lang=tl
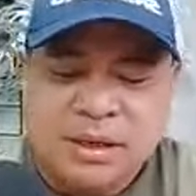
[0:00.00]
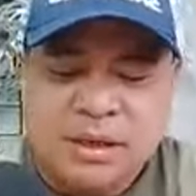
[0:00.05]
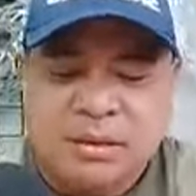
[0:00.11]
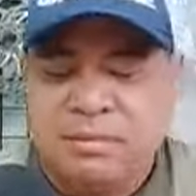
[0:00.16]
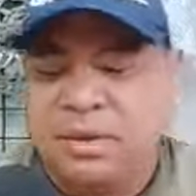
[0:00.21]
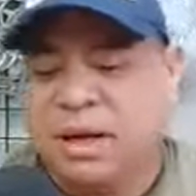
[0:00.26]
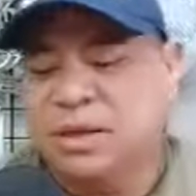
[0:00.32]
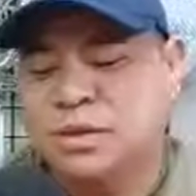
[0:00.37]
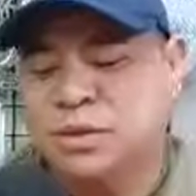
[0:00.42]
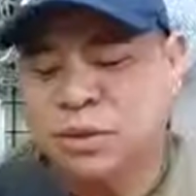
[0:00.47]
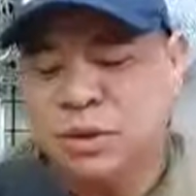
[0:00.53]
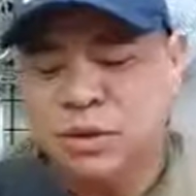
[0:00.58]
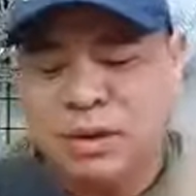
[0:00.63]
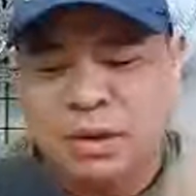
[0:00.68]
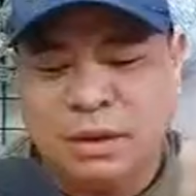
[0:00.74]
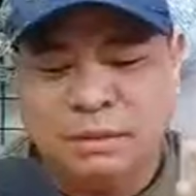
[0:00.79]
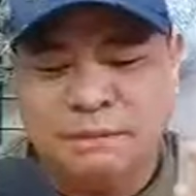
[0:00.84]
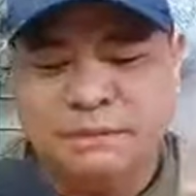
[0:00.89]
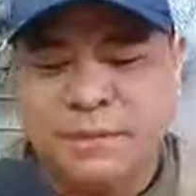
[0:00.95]

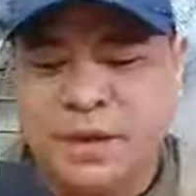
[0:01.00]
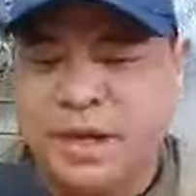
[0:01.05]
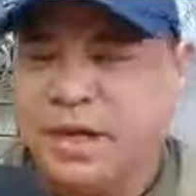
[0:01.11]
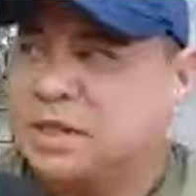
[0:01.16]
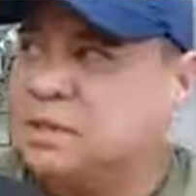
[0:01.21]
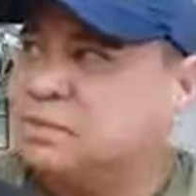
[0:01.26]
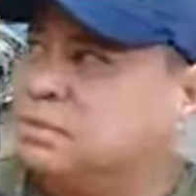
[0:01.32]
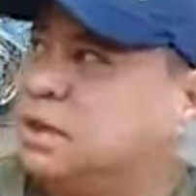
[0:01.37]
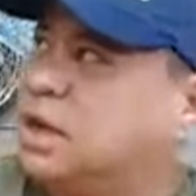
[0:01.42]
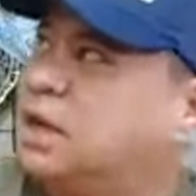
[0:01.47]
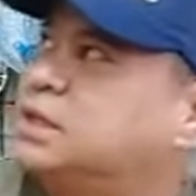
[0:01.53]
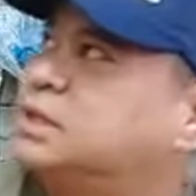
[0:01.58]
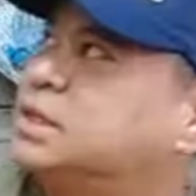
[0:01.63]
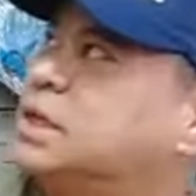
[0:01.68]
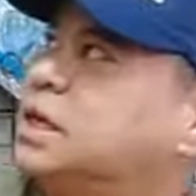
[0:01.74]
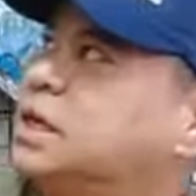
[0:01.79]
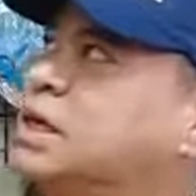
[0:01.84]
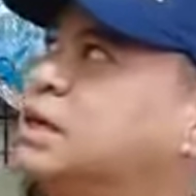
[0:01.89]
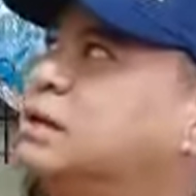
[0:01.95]
Magsuot ng face mask.
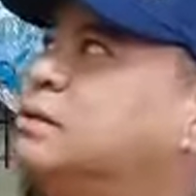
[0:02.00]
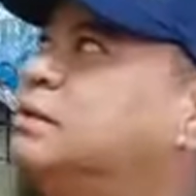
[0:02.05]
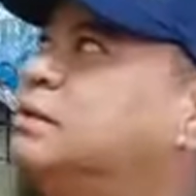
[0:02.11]
Ayan.